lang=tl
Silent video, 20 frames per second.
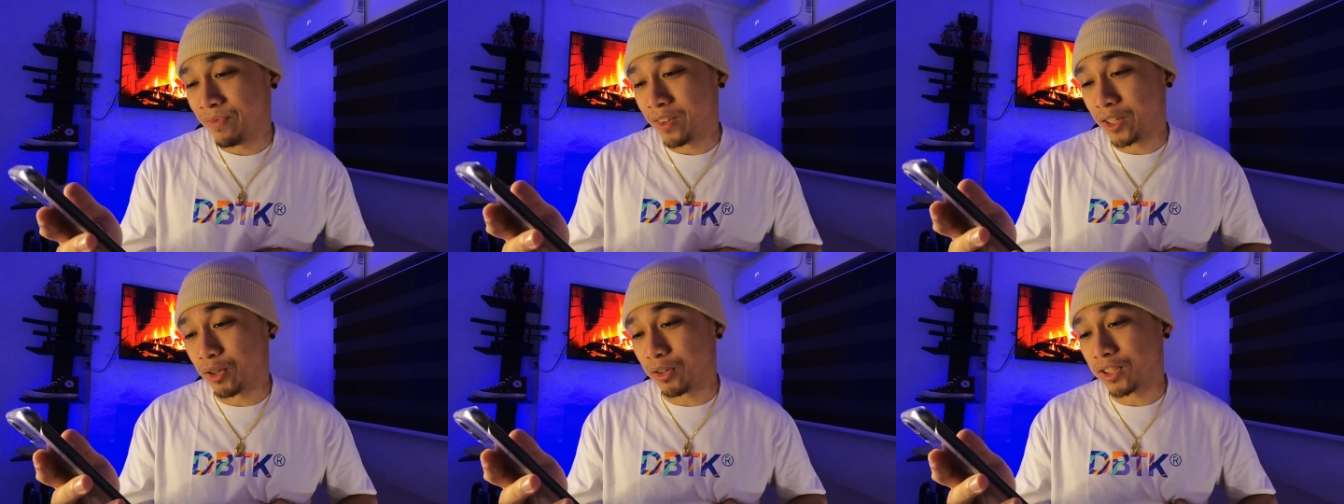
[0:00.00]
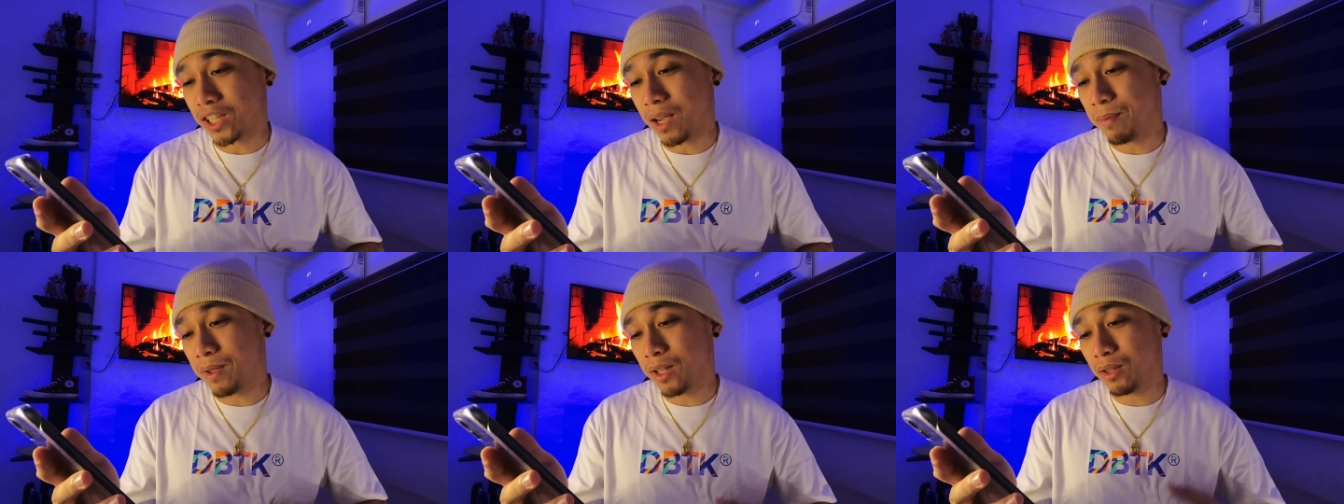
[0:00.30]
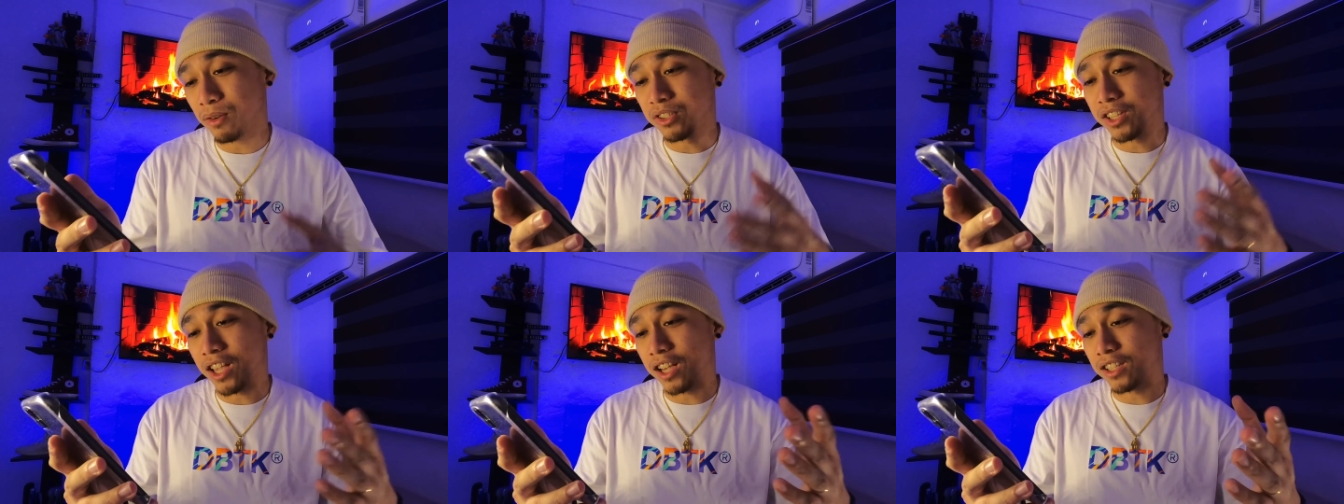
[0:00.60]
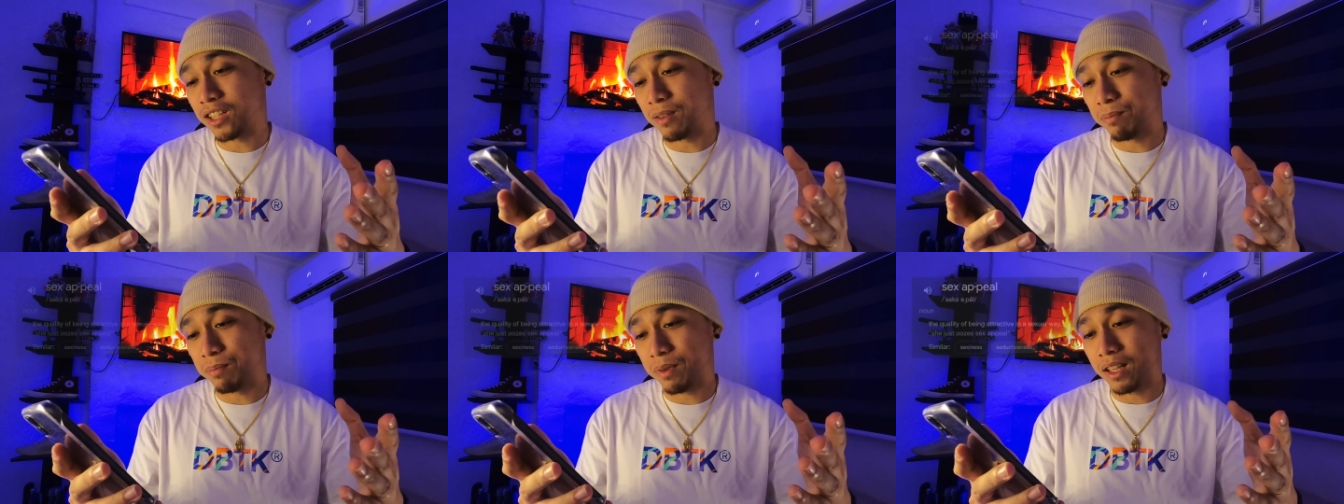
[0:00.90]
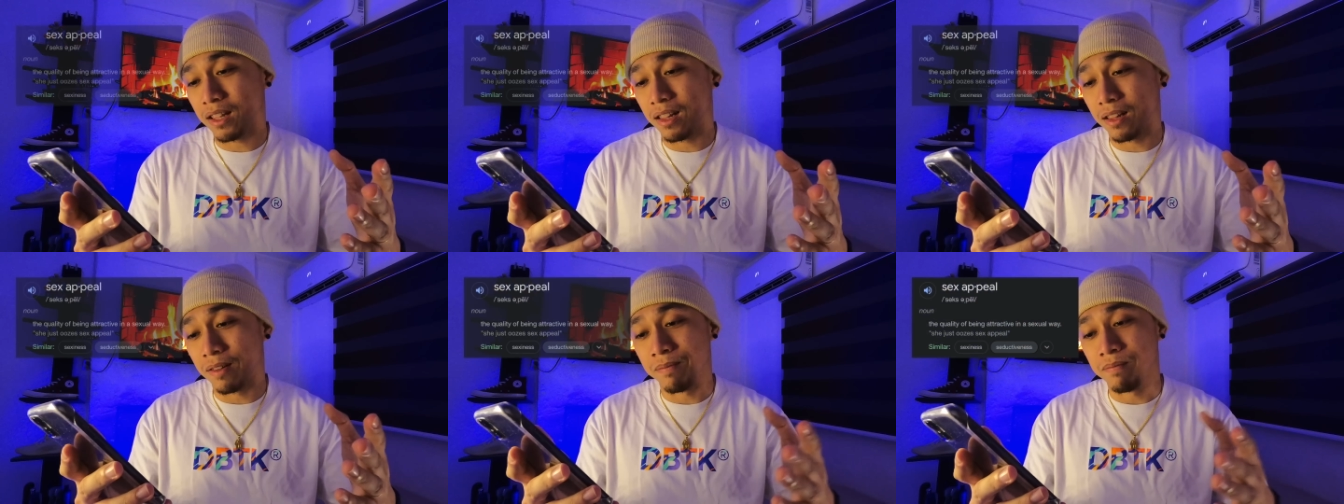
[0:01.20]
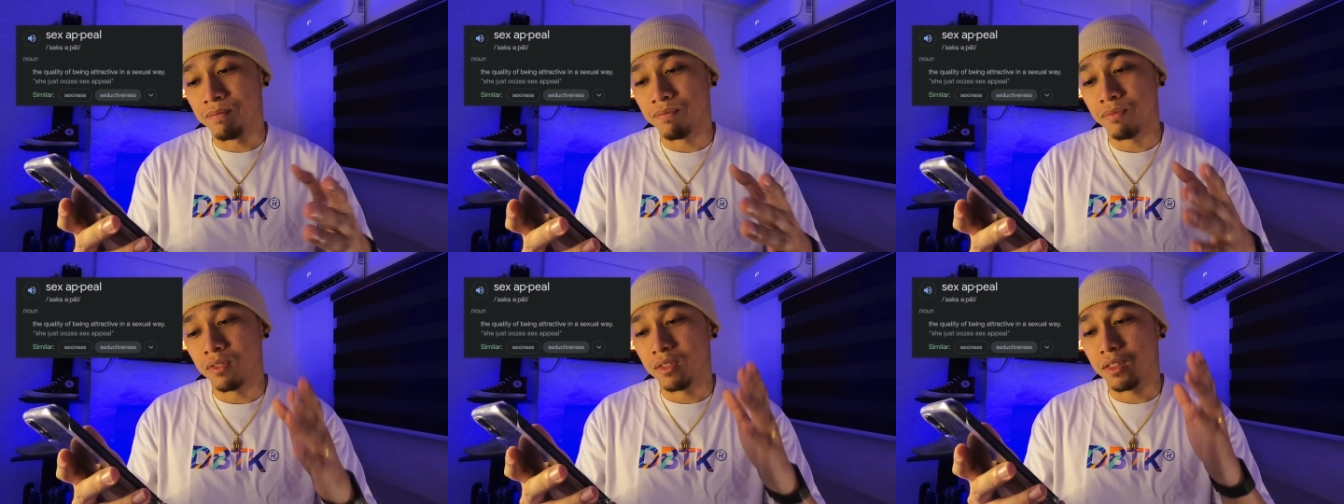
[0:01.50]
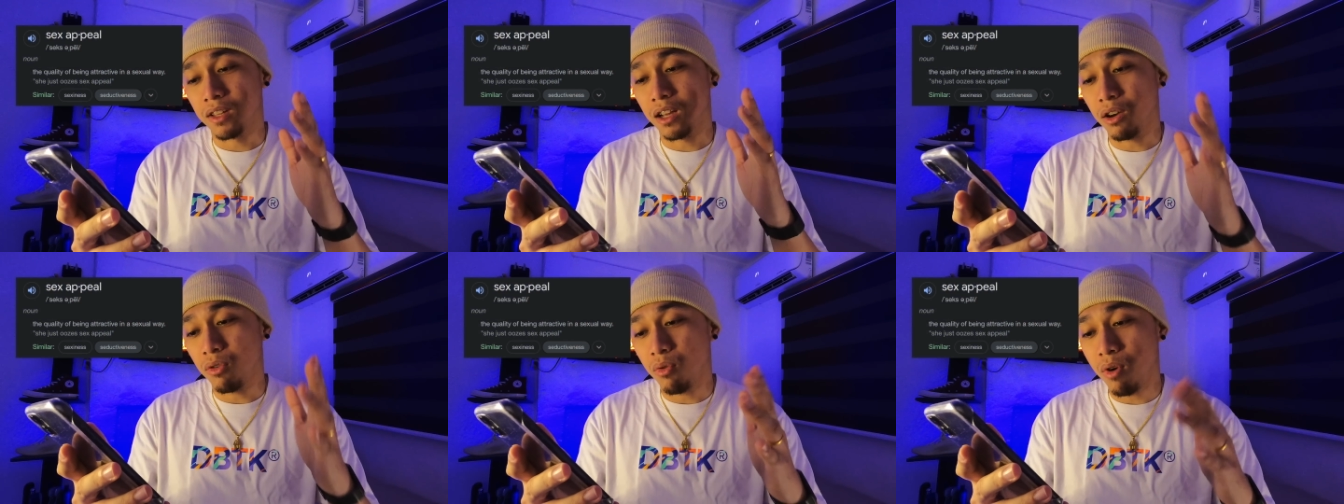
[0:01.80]
So sabi dito, sex appeal
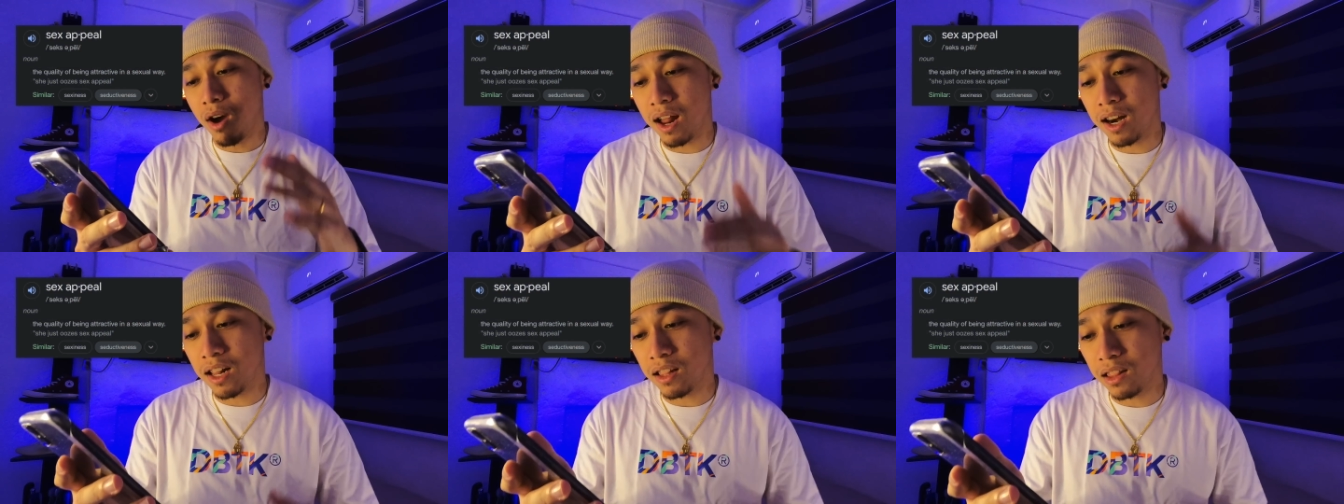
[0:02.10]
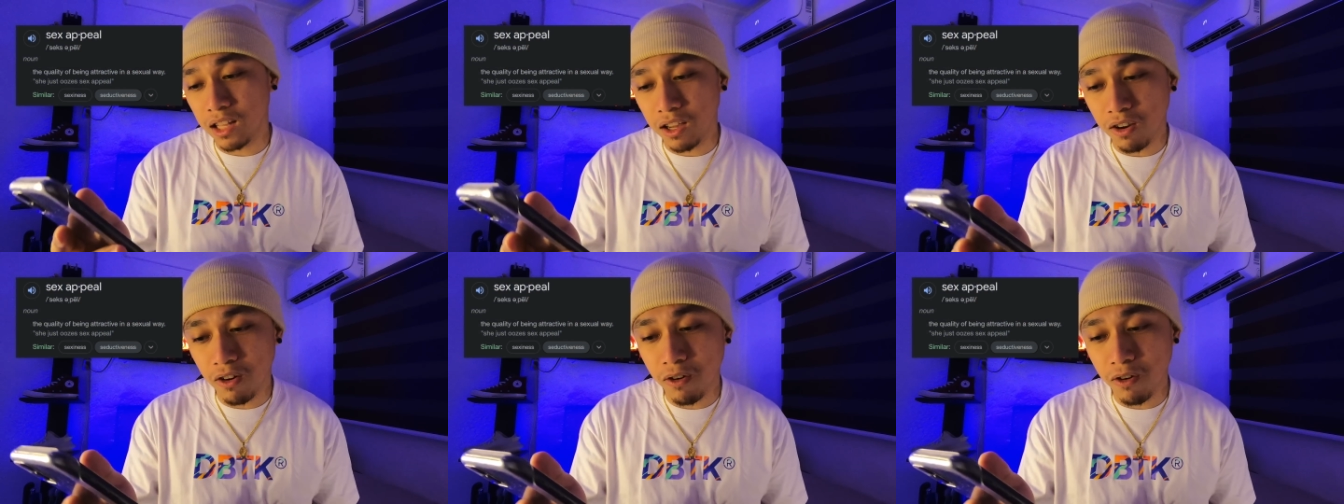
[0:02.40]
The quality